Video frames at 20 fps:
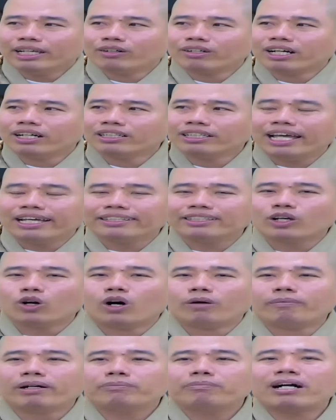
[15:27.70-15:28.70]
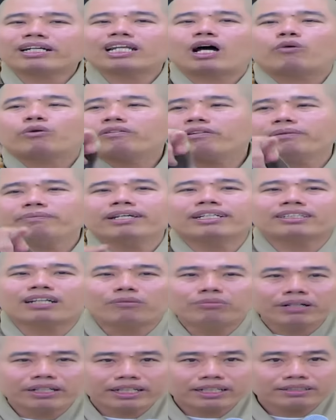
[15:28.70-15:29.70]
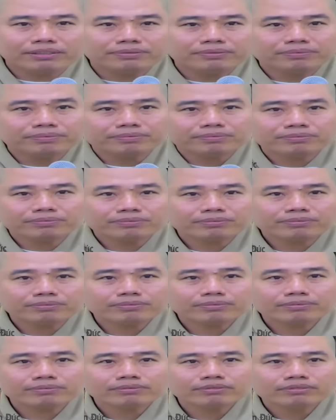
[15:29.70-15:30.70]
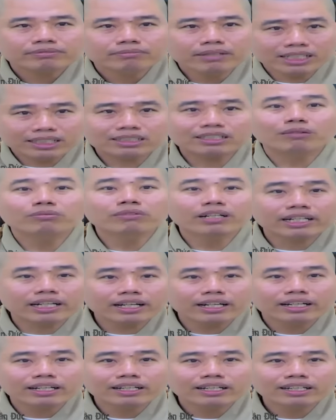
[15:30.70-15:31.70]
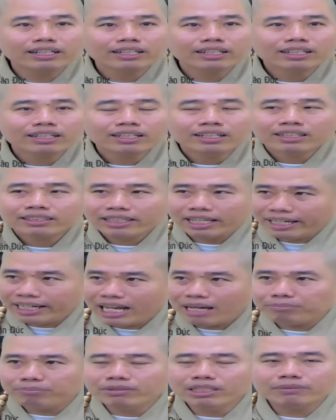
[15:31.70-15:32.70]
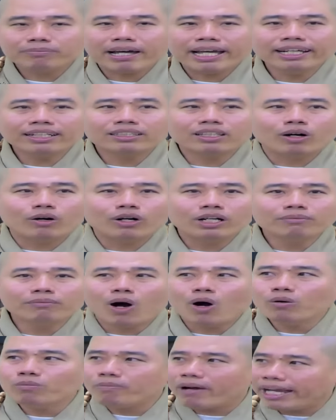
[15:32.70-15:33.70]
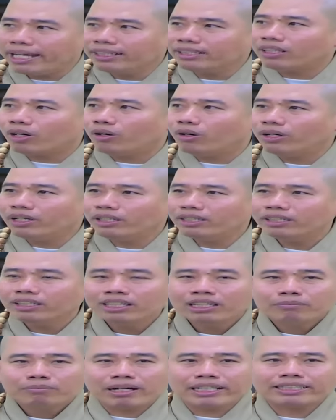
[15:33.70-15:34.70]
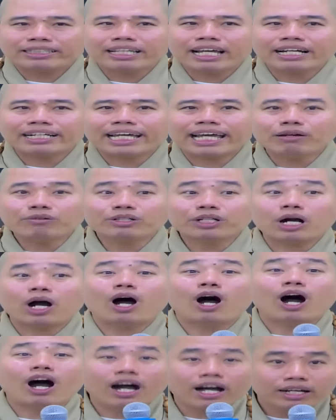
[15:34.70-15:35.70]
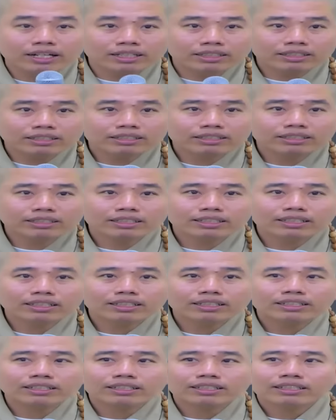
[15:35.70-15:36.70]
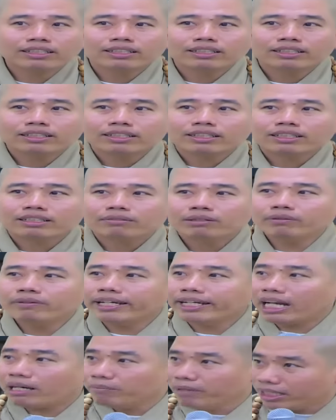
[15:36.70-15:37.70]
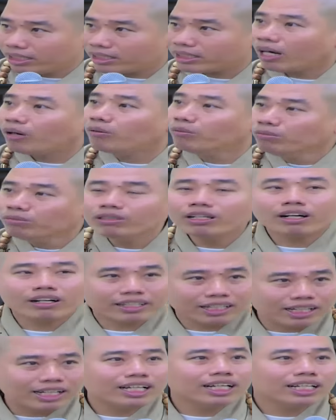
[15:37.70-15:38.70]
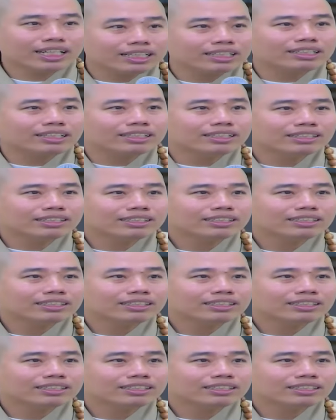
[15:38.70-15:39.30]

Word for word: nhiều người về chùa mình bắt đầu quý vị biết sống rồi đó biết sống rồi đó nên năm mươi mấy tuổi bốn mấy tuổi mà chơi kéo co quý vị đã biết sống rồi đó